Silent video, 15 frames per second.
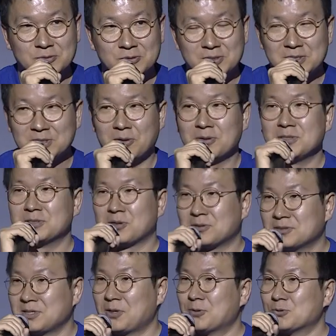분은 저희는
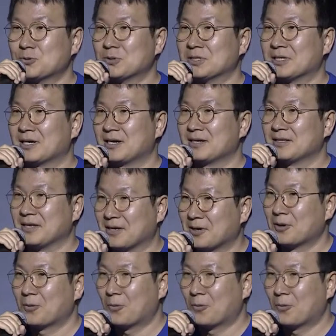적극 채용 중이니까 네,